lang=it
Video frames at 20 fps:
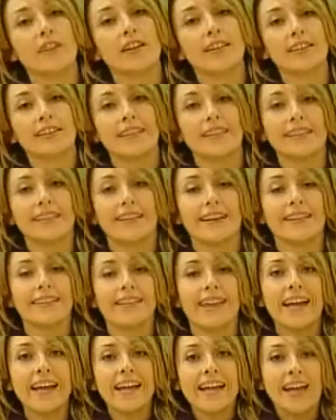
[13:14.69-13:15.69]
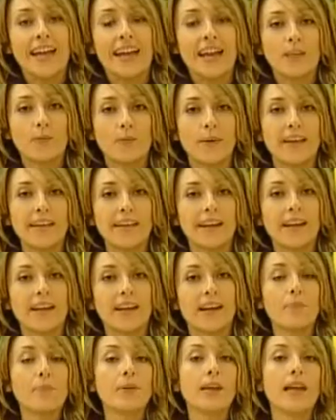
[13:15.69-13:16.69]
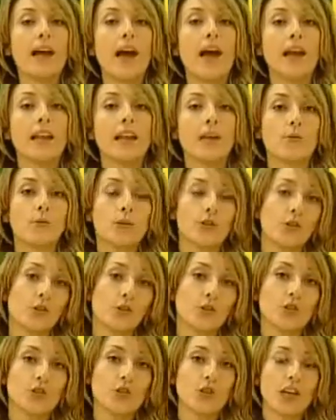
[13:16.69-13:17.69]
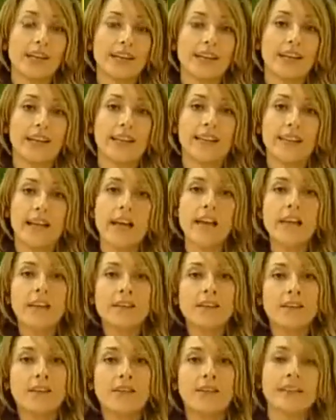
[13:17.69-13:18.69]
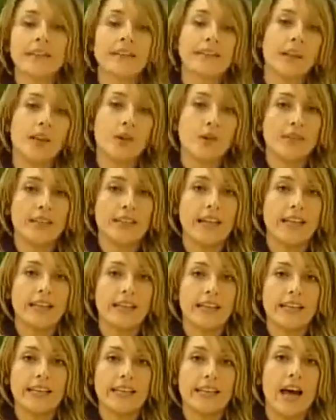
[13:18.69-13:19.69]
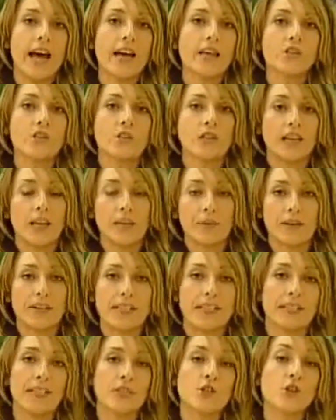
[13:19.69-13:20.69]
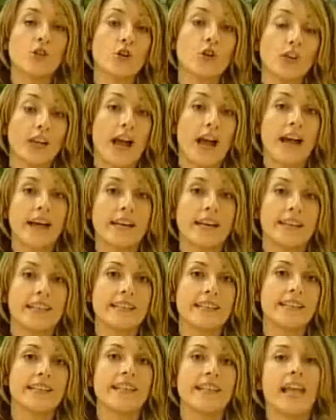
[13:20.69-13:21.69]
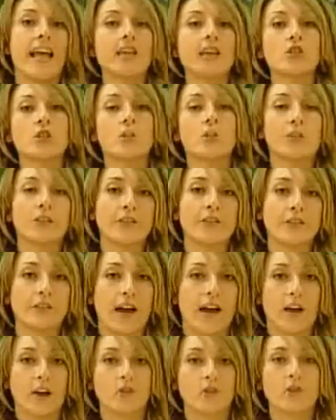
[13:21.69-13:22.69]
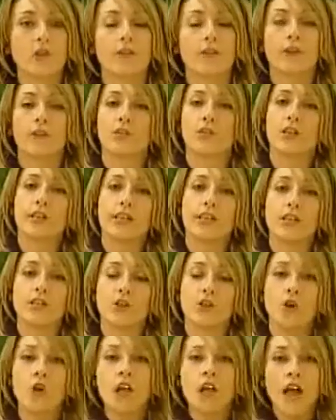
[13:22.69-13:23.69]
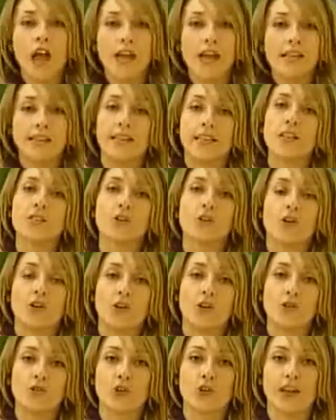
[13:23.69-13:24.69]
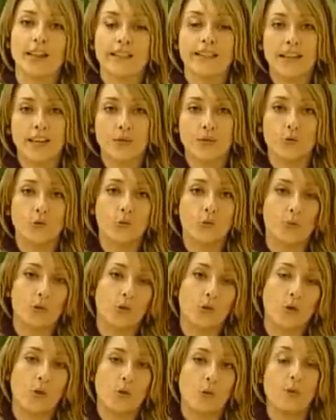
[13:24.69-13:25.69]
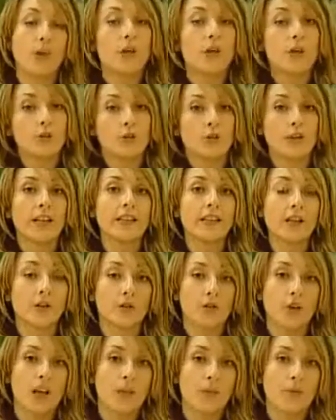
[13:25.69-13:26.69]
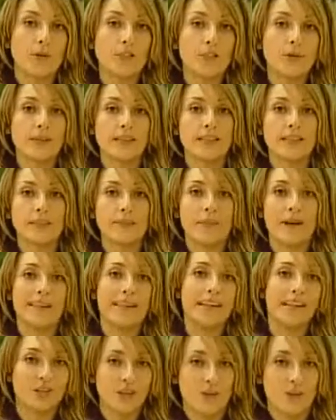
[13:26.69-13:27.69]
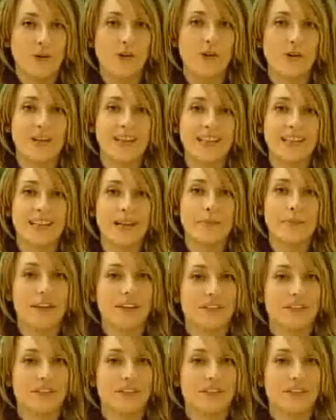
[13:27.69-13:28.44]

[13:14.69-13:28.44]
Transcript: e 23.30 e la domenica in replica alle 14.30. Se avete delle novità da indicarci, delle presentazioni anche da segnalarci potete farlo scrivendo l'indirizzo asterisco chiocciolantennesud.com. Tornate con noi la prossima settimana, leggeremo ancora insieme,